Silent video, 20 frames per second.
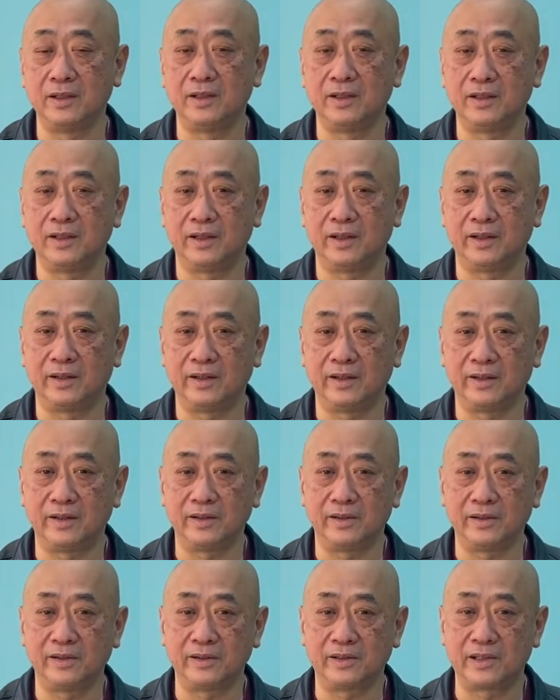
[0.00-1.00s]

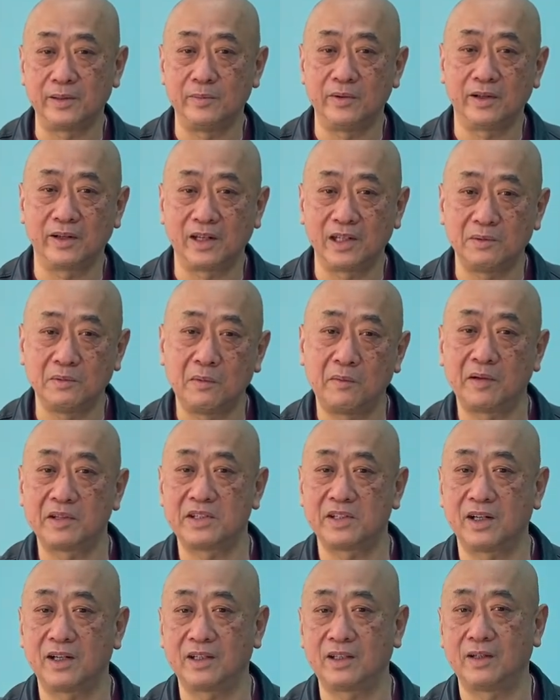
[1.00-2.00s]
えー、君は何も間
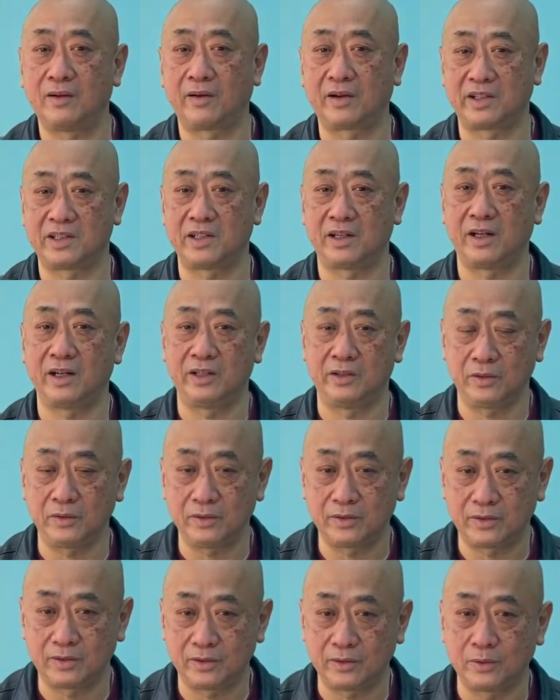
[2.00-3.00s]
違ったわけじゃないよっ
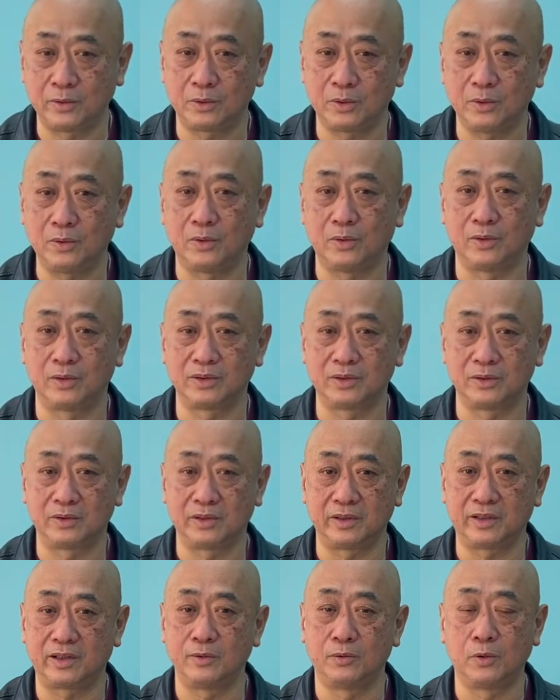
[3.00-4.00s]
ていうことをその
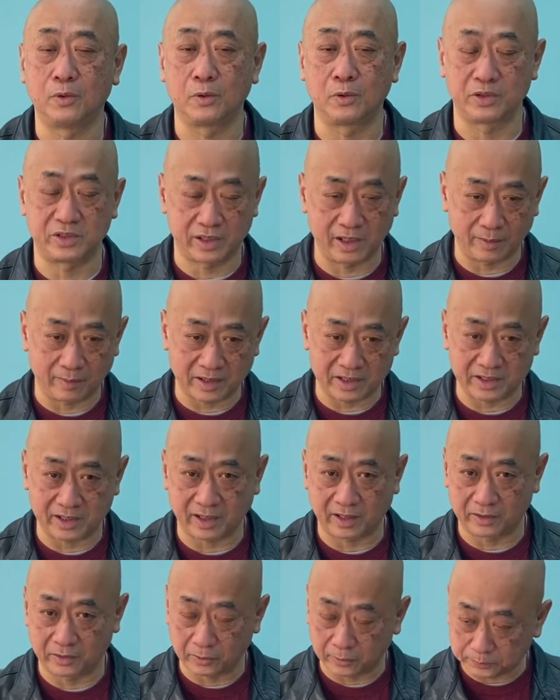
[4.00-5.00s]
言ってフォローしていました
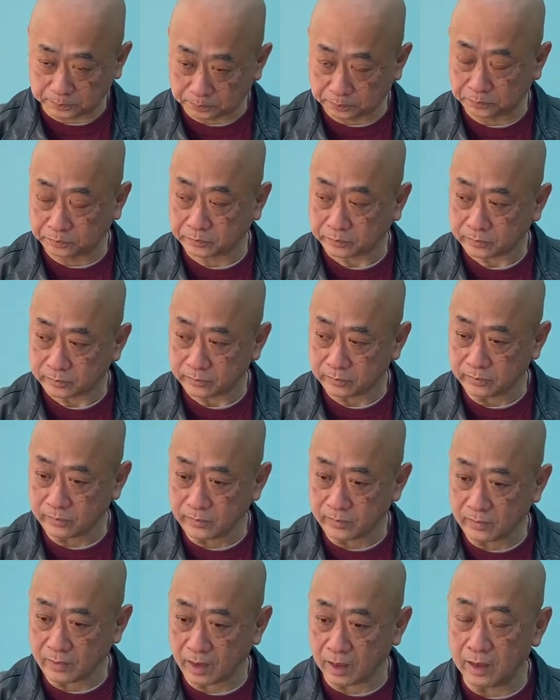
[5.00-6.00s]
けど、
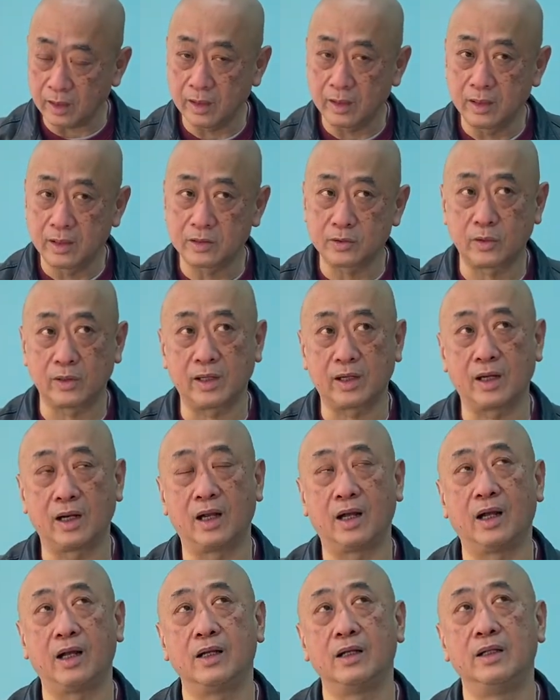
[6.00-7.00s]
それか
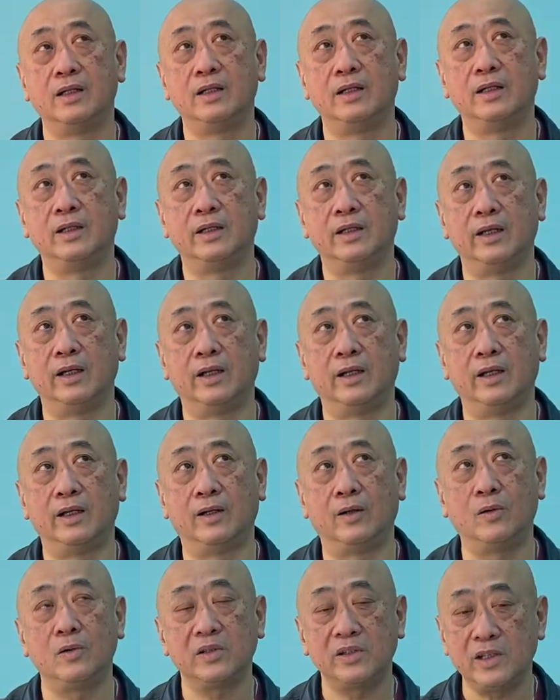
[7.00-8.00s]
ら、
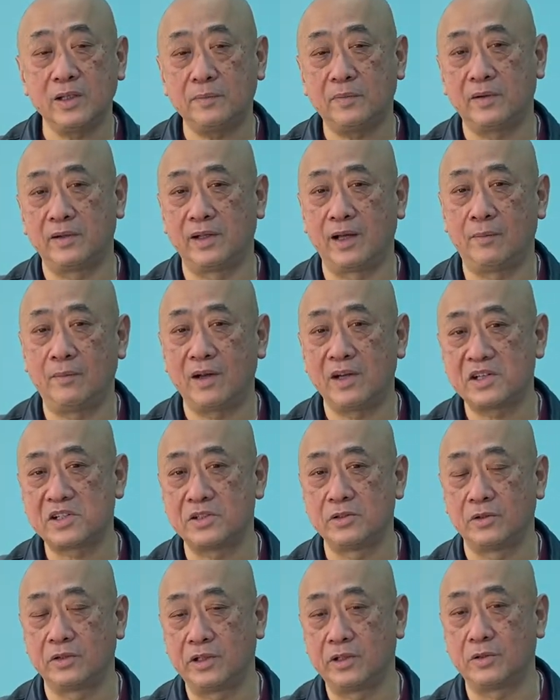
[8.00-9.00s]
えー、ゴールキーパーの山口
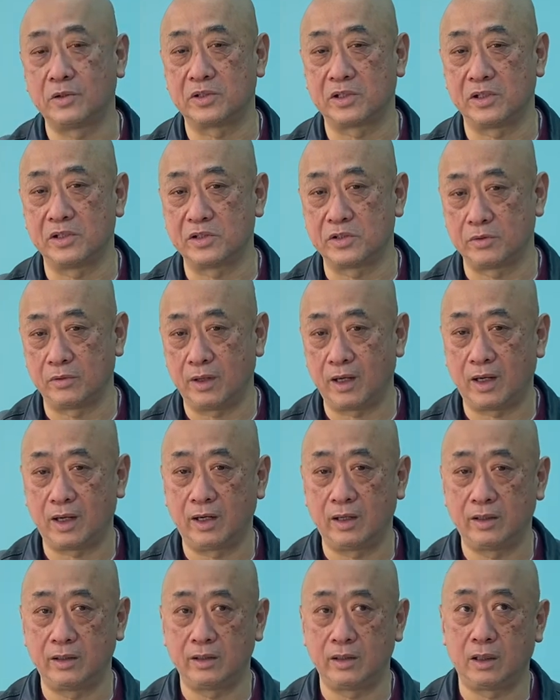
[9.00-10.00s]
紀弘選手は
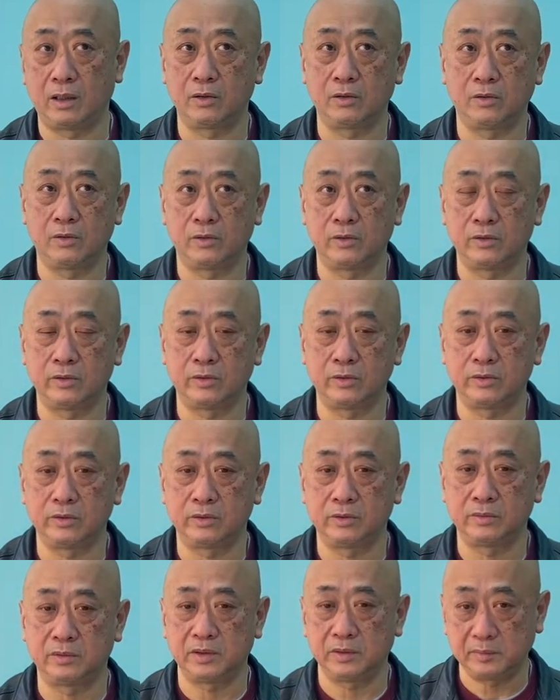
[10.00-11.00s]
あの
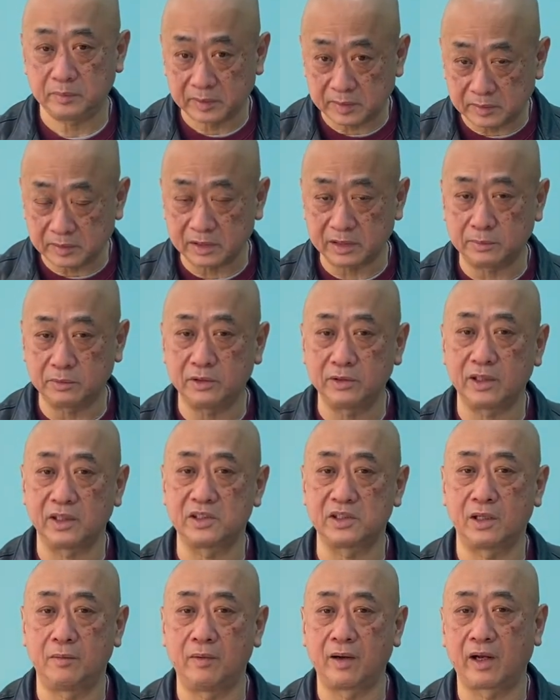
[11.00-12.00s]
自, 自分た
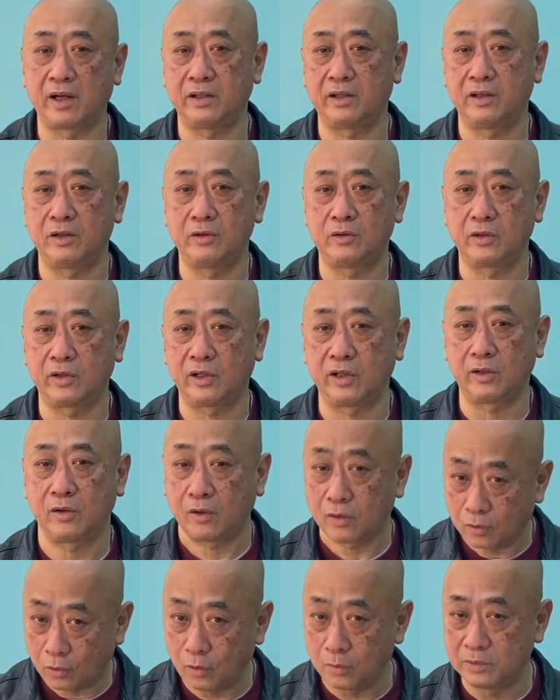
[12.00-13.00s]
ちが負けている時、こ
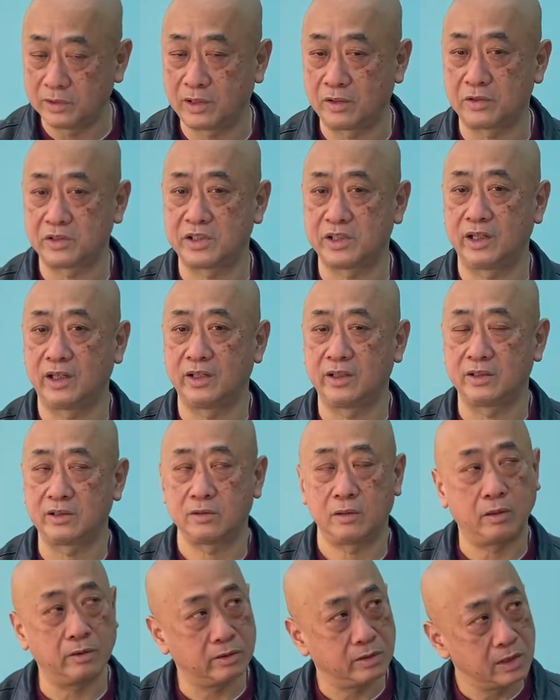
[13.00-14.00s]
れホームでの試合です、
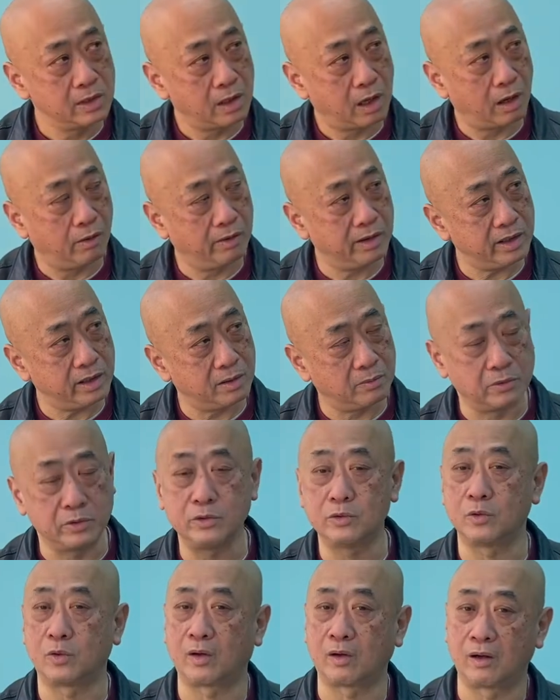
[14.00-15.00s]
アウェーでも
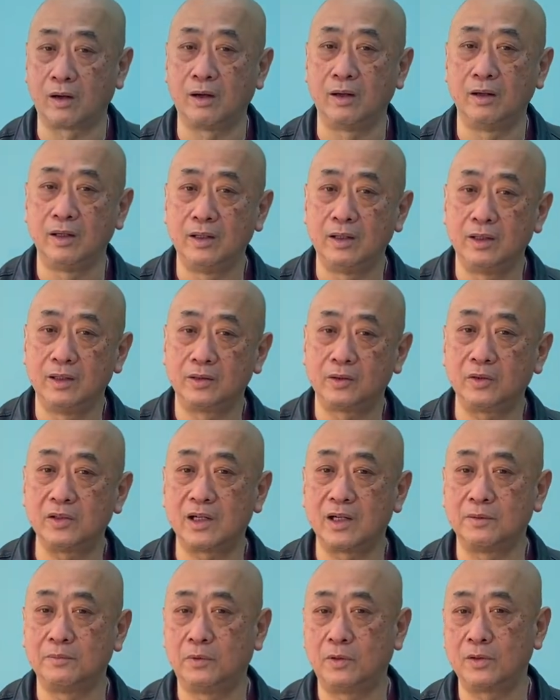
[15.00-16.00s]
言うのかな、とに
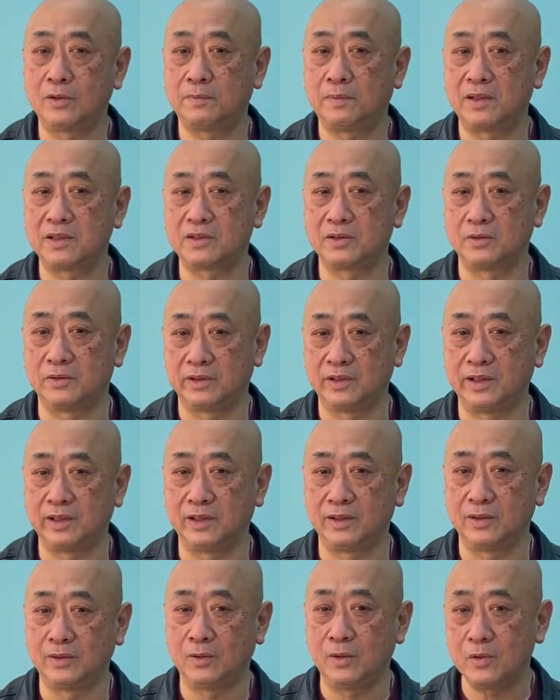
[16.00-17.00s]
かくボールパーソンに
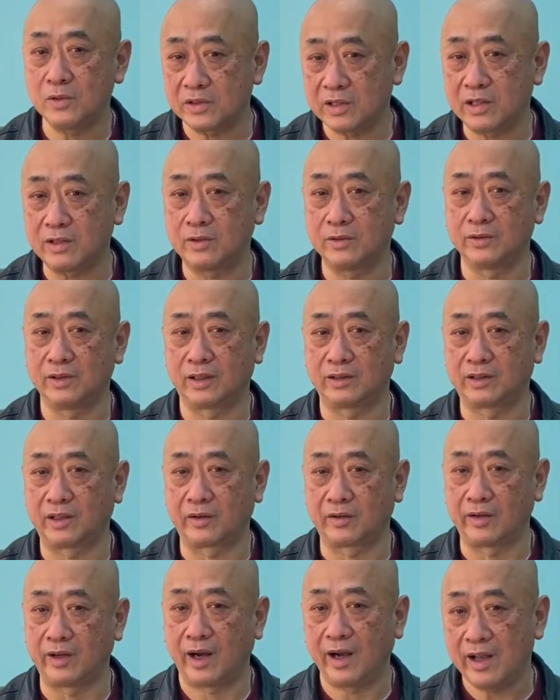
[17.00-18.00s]
ゴールキックになった
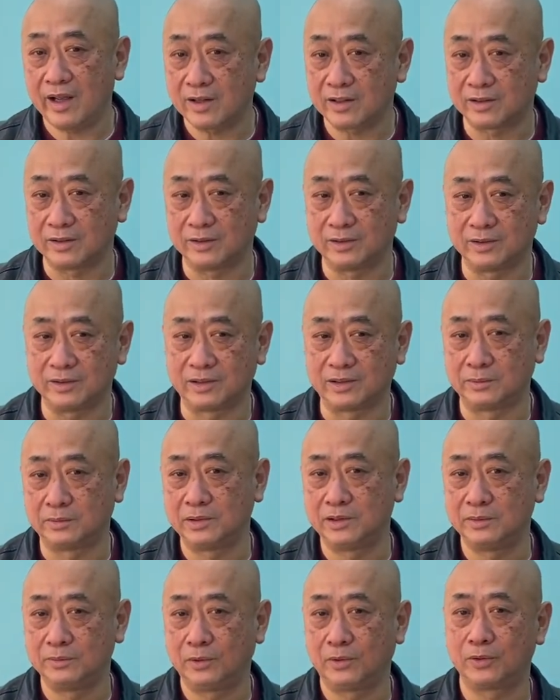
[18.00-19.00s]
時に早く自
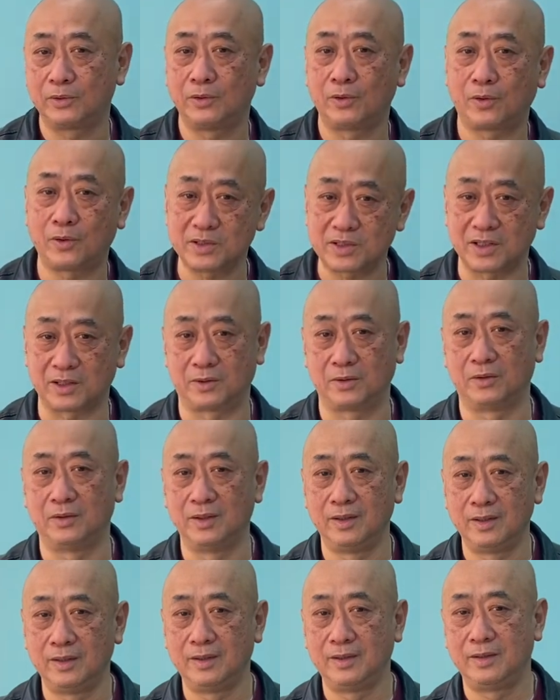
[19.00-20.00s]
分にボールをよこせと
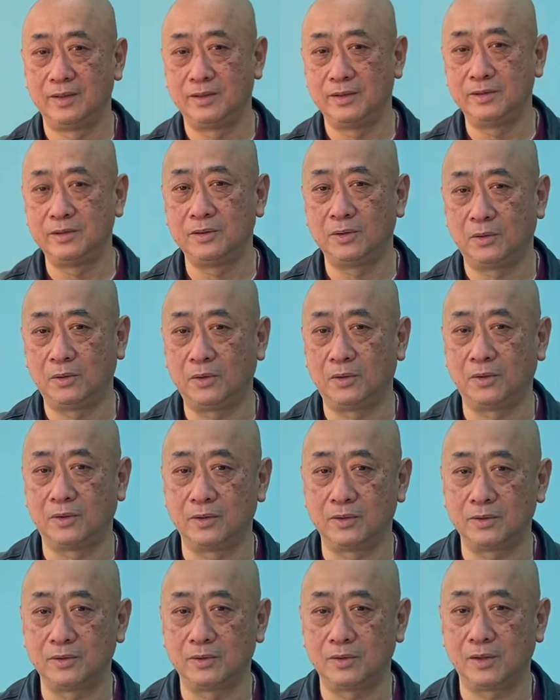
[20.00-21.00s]
いうの
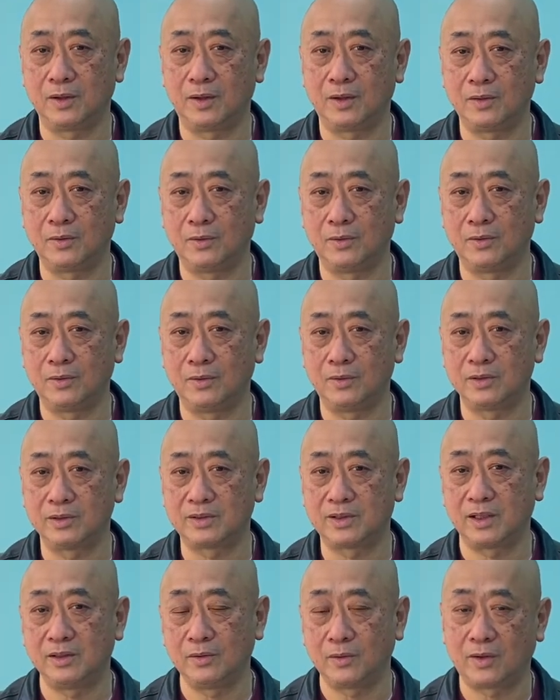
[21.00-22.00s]
を、これはあの
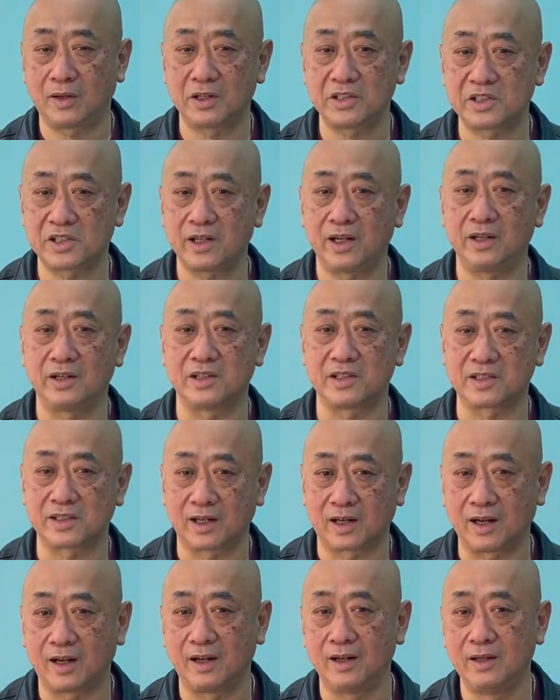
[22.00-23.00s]
スタンドから近いです
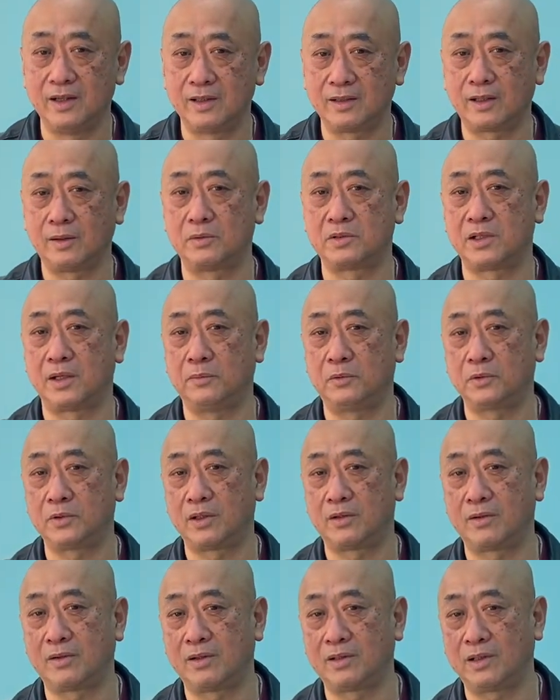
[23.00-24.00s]
から多分
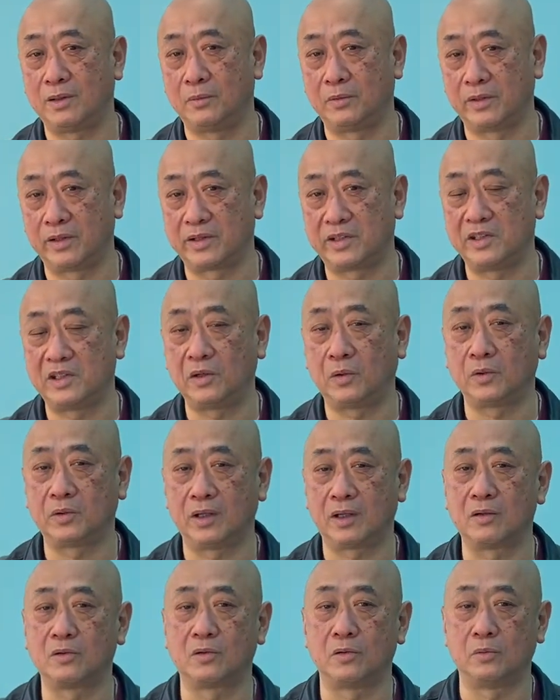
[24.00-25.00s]
サポーターの方もね聞いたこと
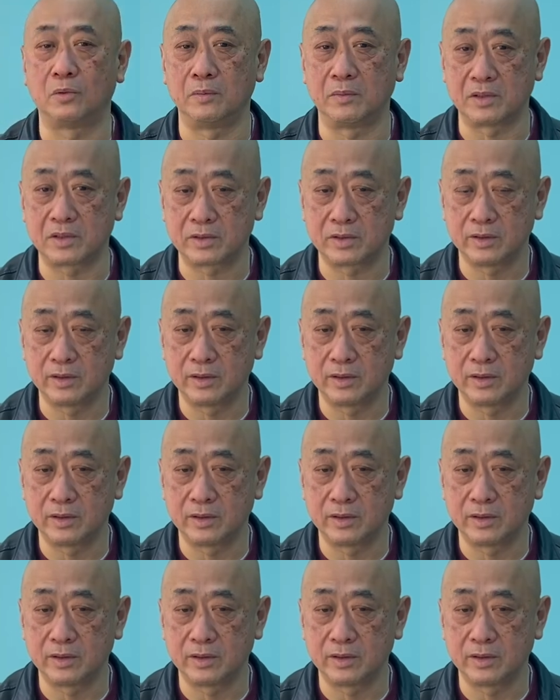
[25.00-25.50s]
あると思います。